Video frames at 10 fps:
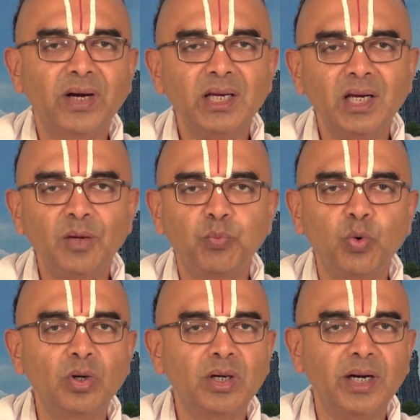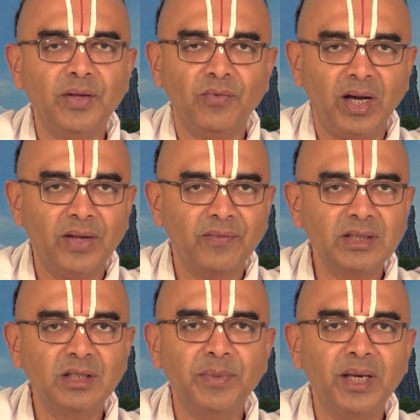வைகல் பூங்கழிவாய்
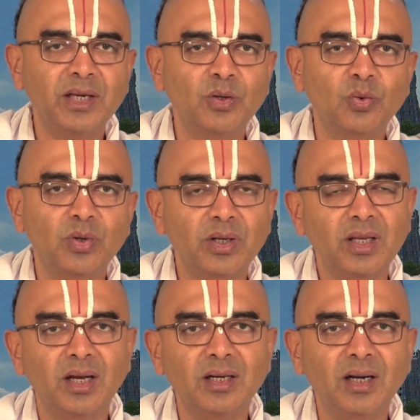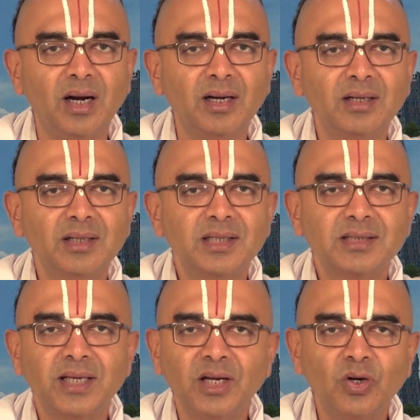வந்து மேயும் குறுகினங்கள்
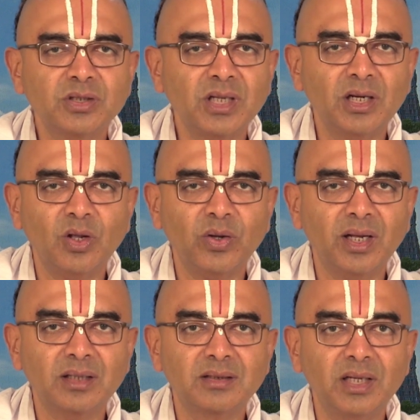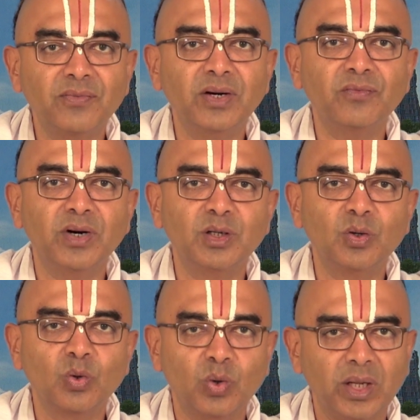செய்கொள் சென்னலுயர்
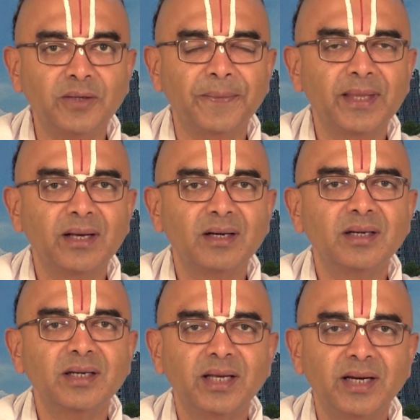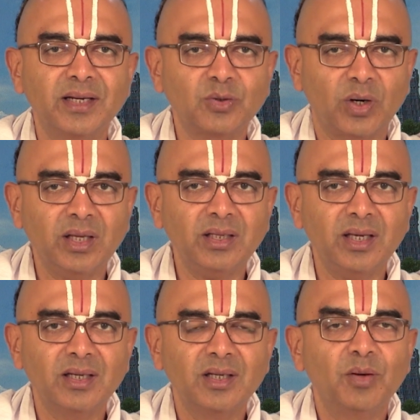திருவண்வண்டூர் உரையும் என்று
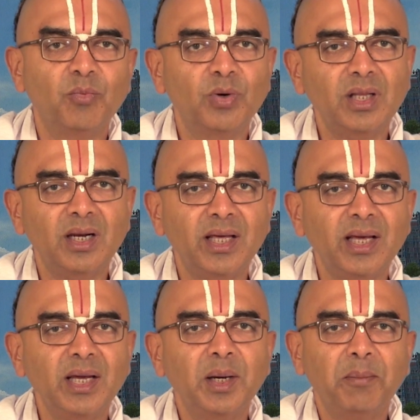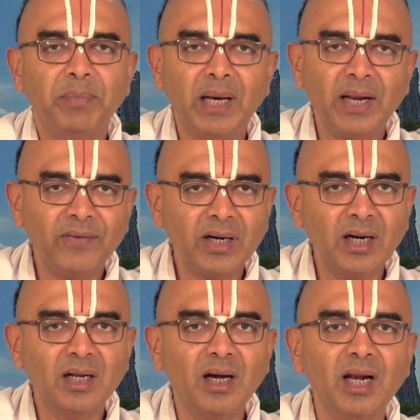தொடங்கி முதல்ல
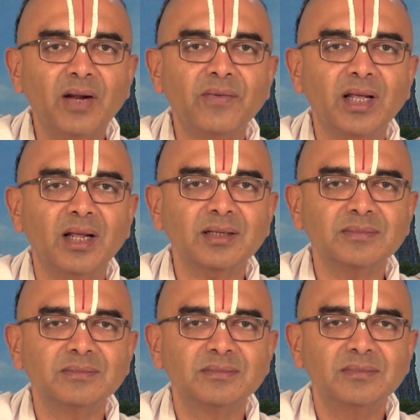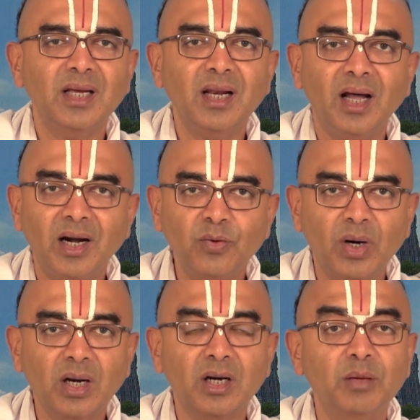பறவைகள் காலில் விடுறார் ஏன்னா
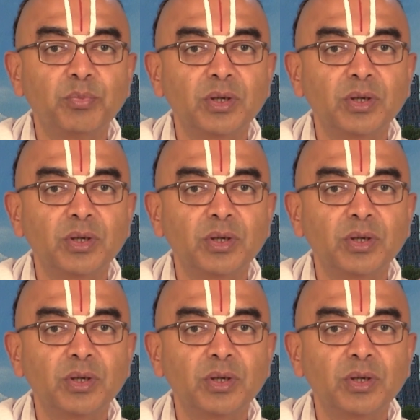ஆழ்வார்களை